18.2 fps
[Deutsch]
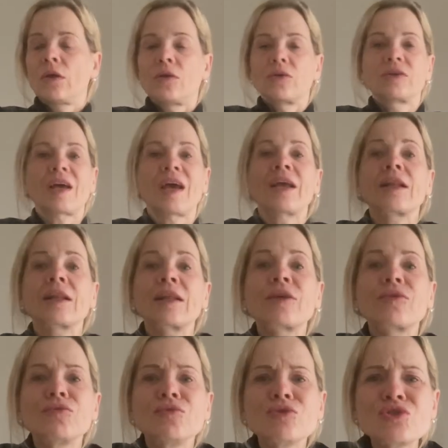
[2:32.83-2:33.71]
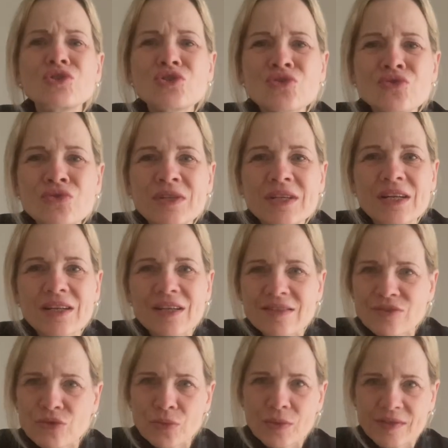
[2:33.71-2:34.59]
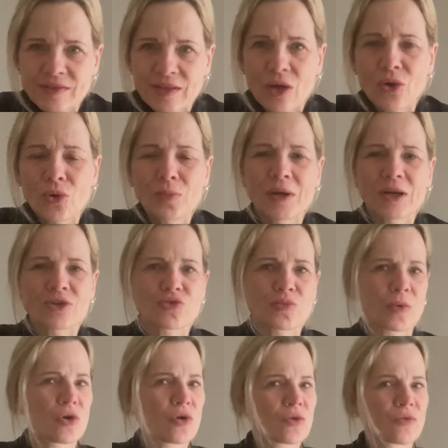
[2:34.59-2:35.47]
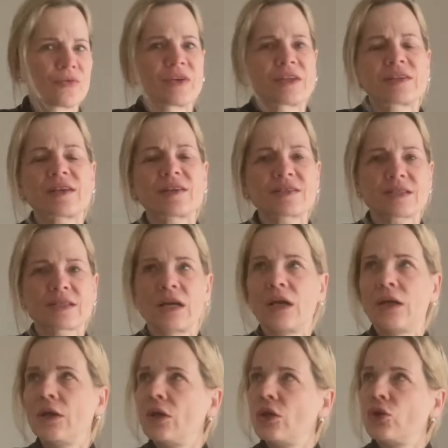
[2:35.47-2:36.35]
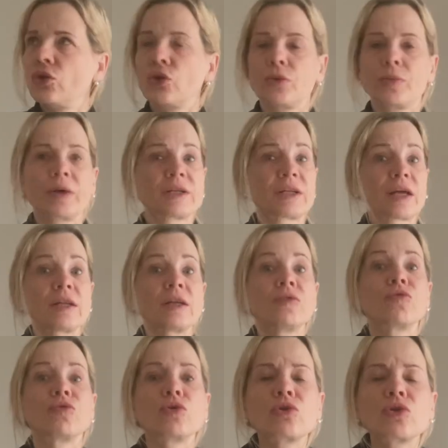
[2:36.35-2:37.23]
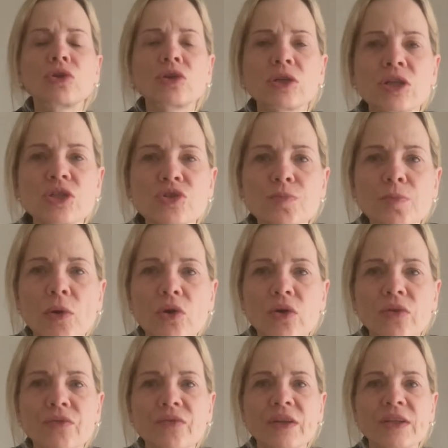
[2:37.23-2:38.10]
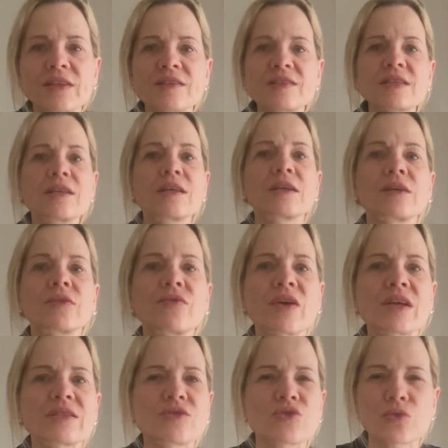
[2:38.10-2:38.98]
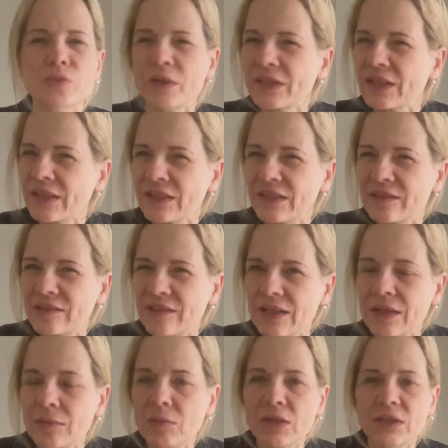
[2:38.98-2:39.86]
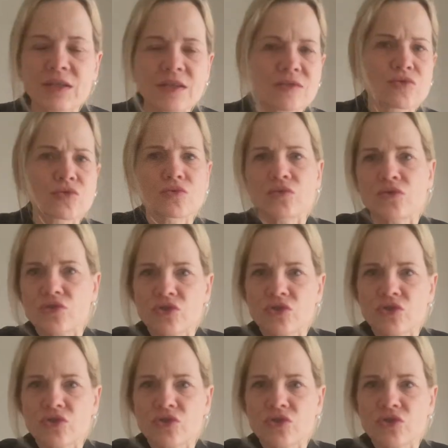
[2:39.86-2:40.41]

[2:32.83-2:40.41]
Und eigentlich wünschst du dir, dass über das Trauma gesprochen wird, dass über deine Wunden gesprochen wird, dass irgendwas über deine Themen, dass du